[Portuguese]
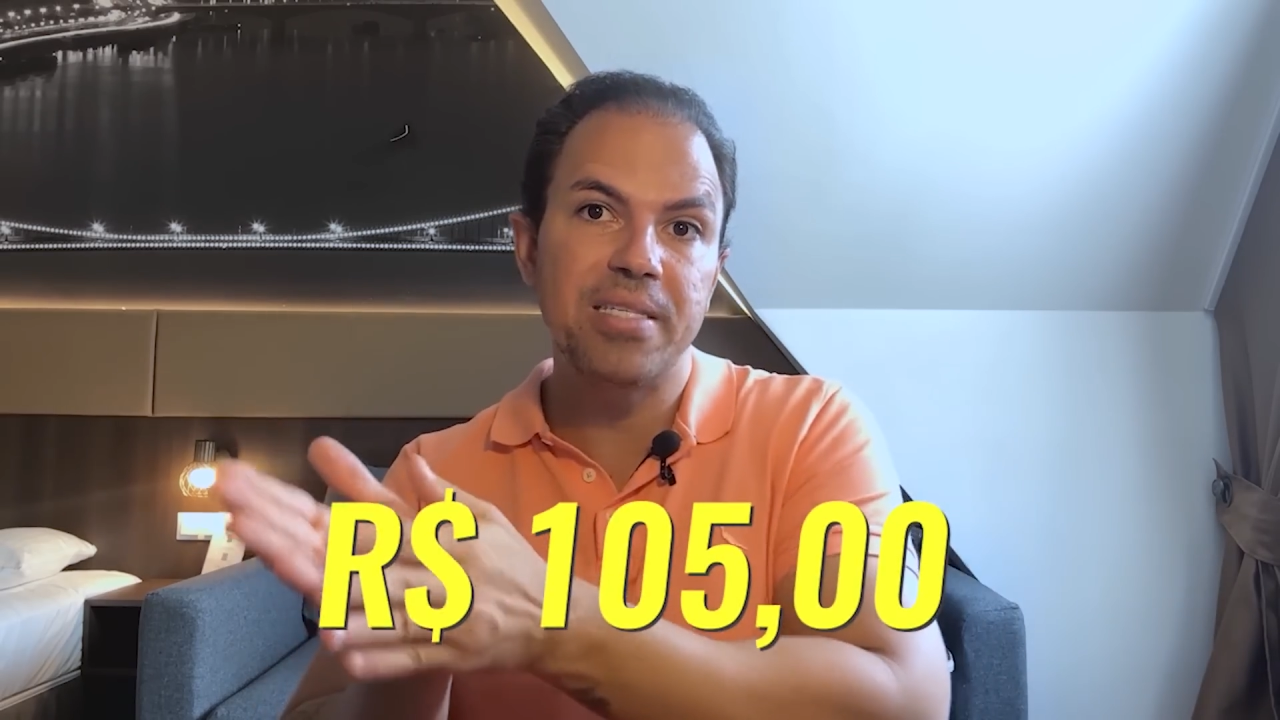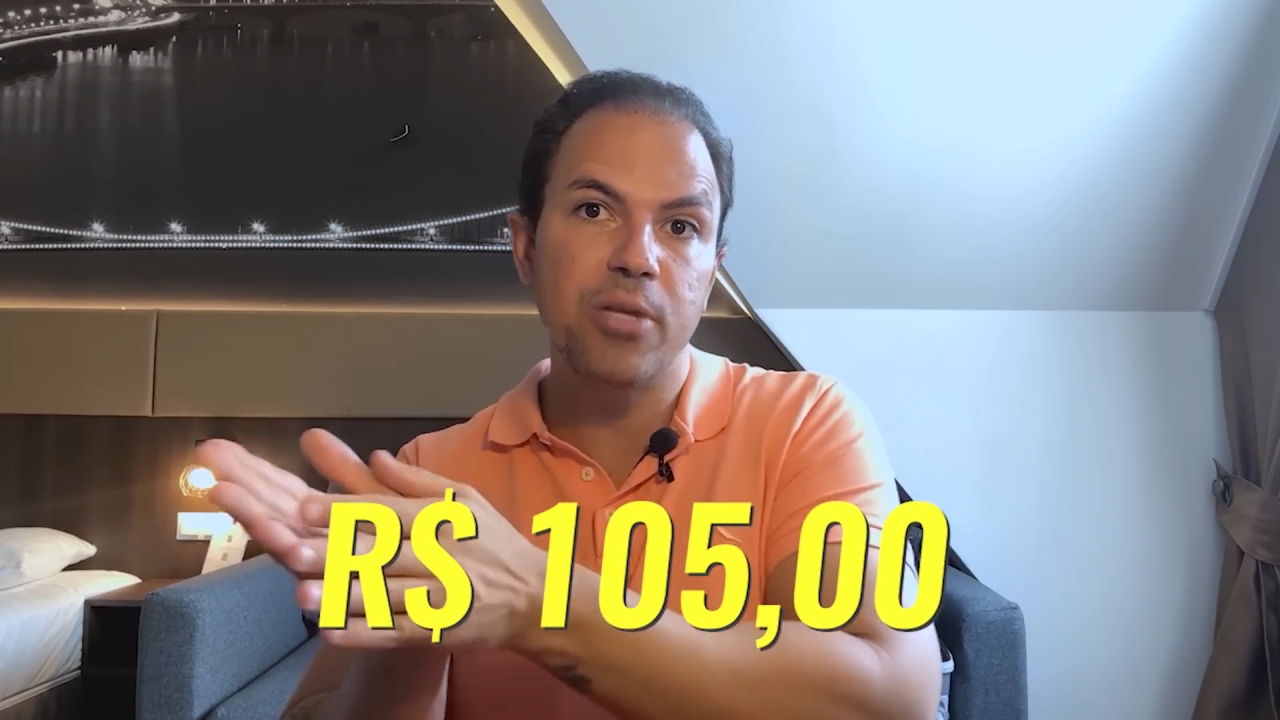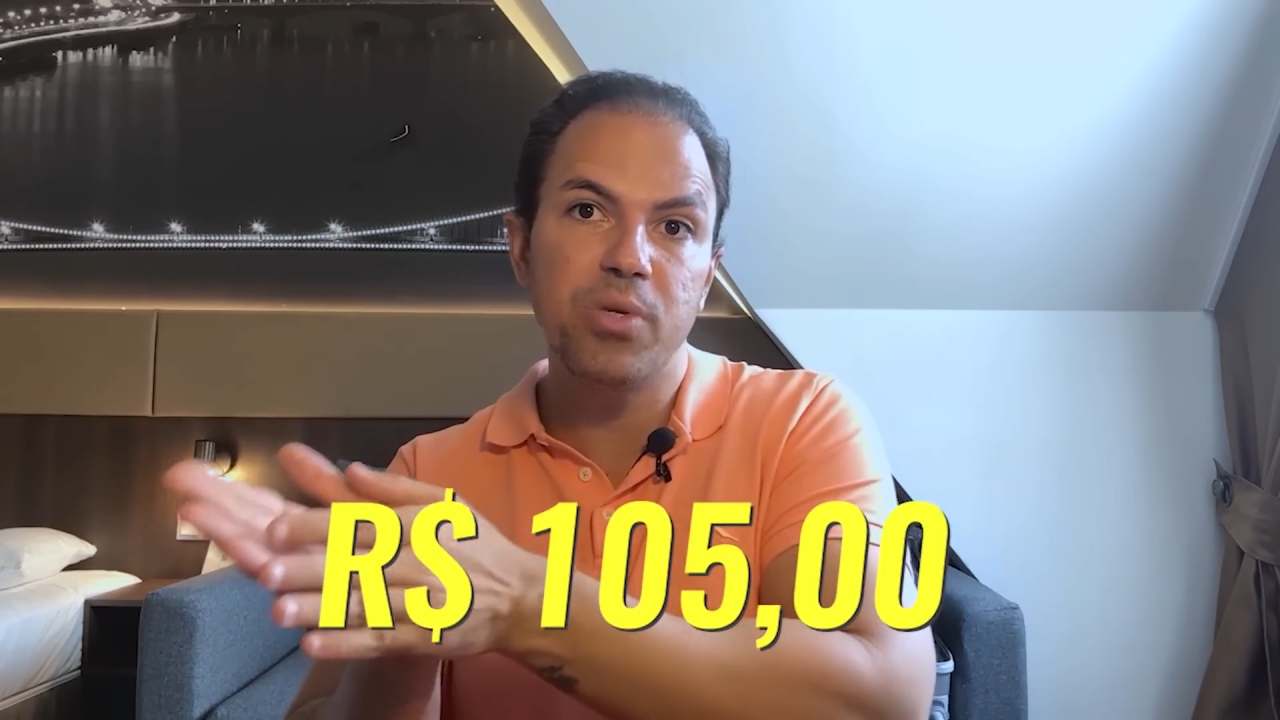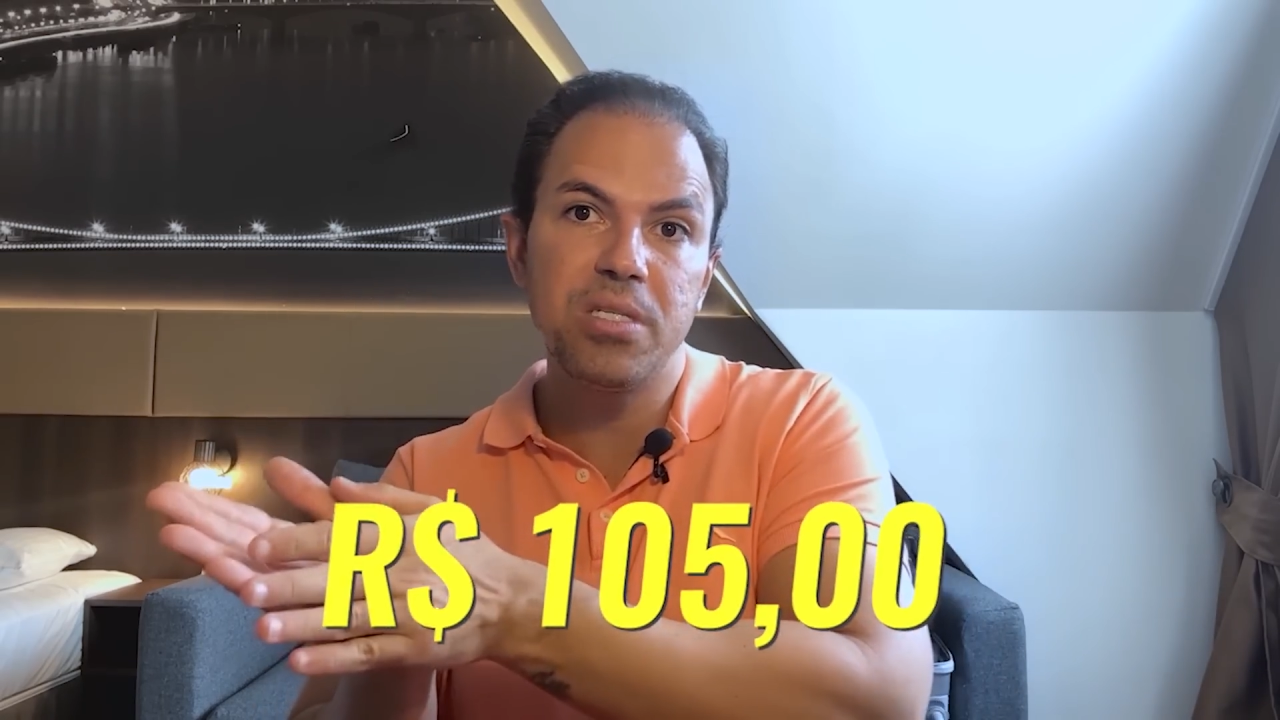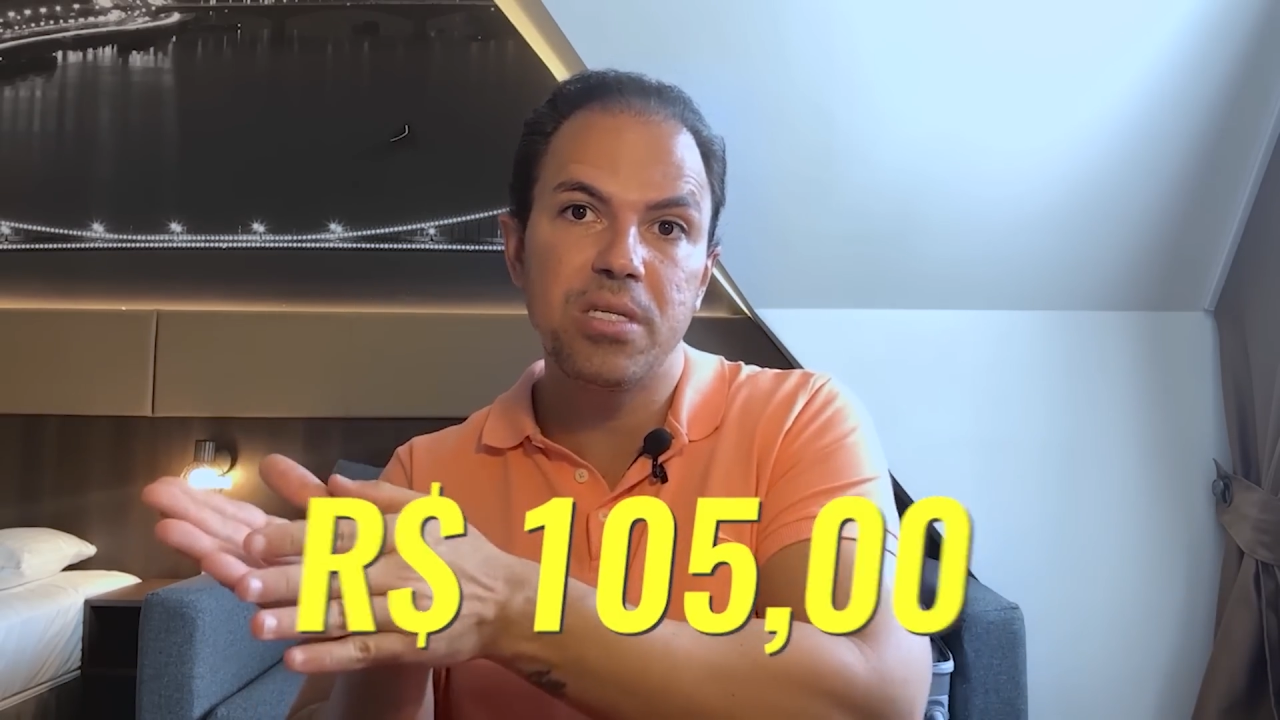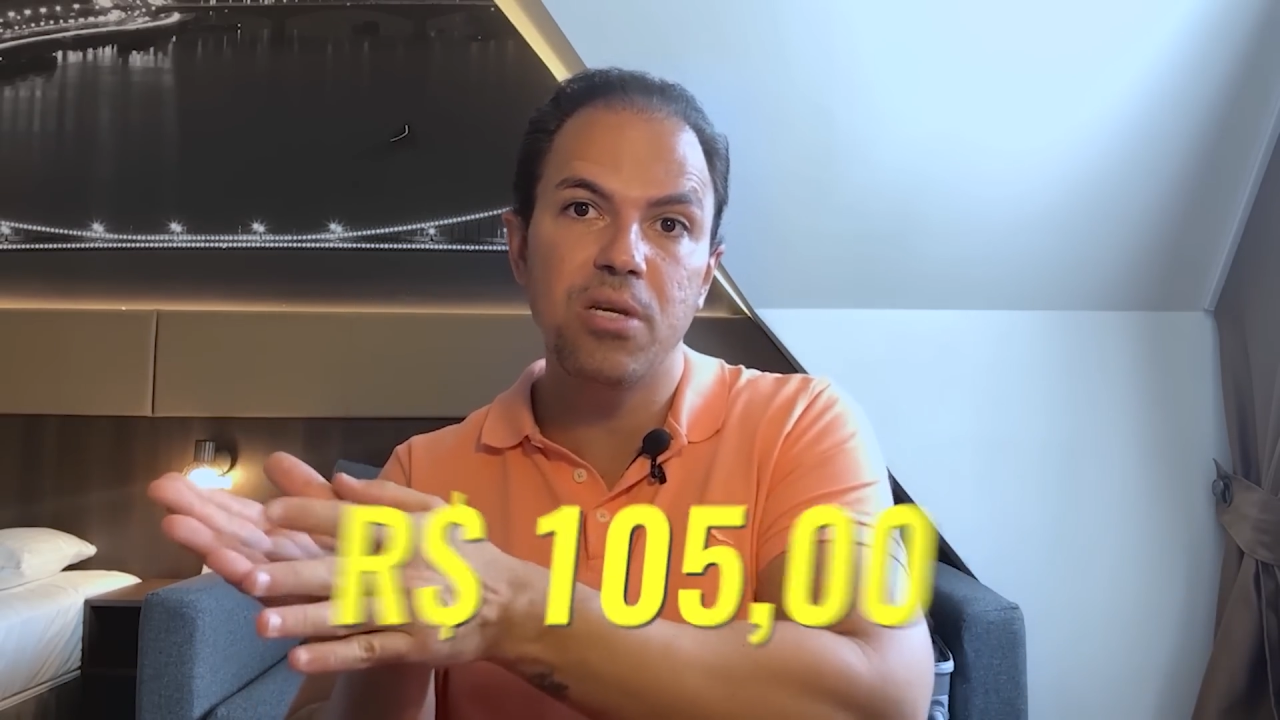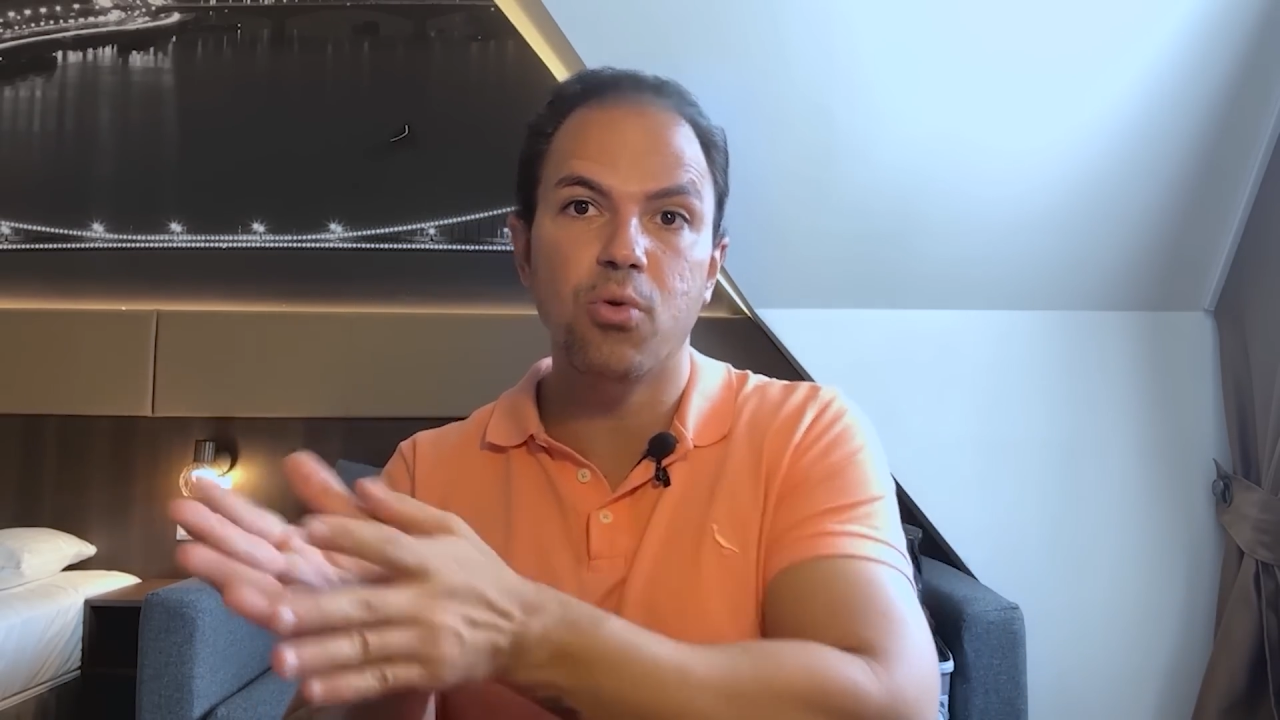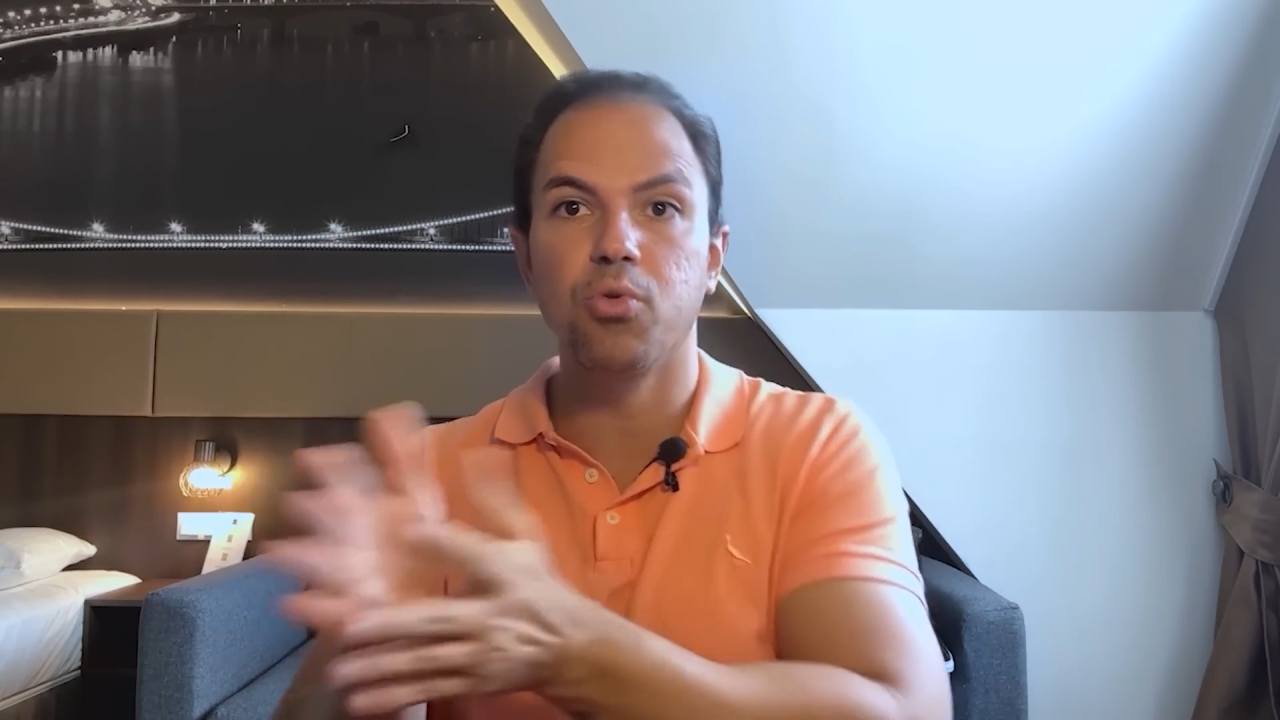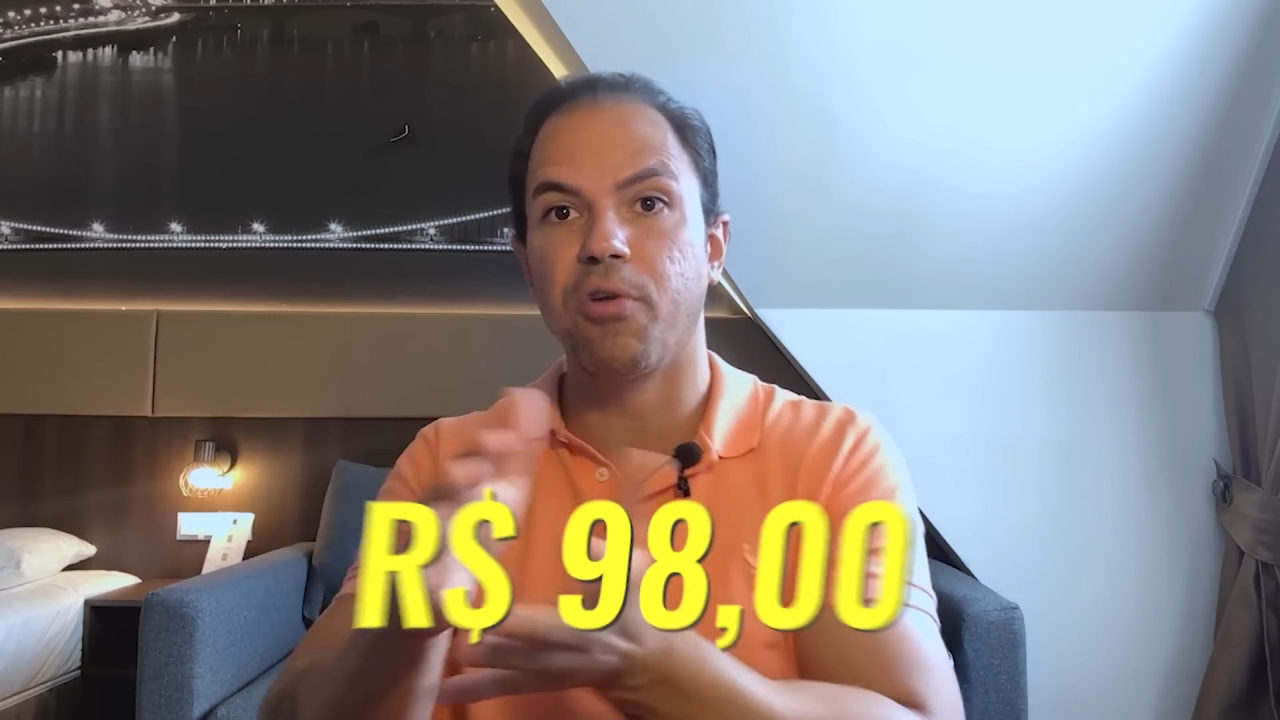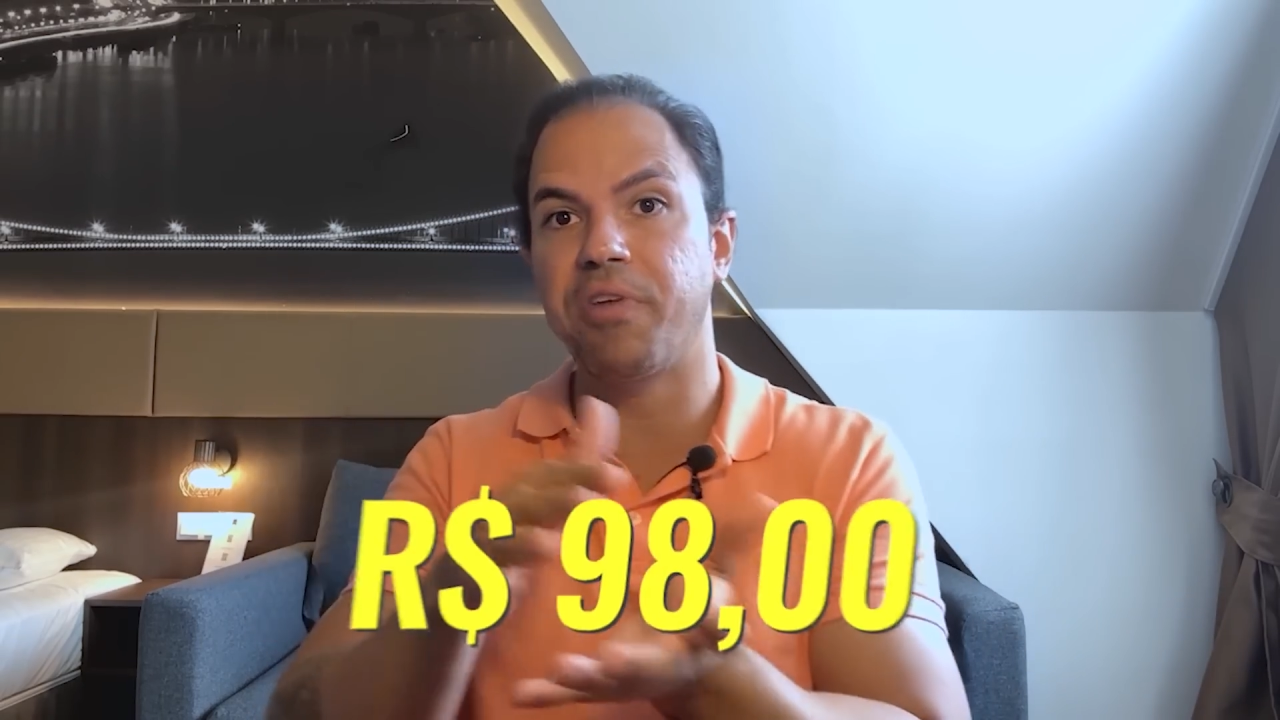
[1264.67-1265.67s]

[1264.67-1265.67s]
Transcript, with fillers: 105,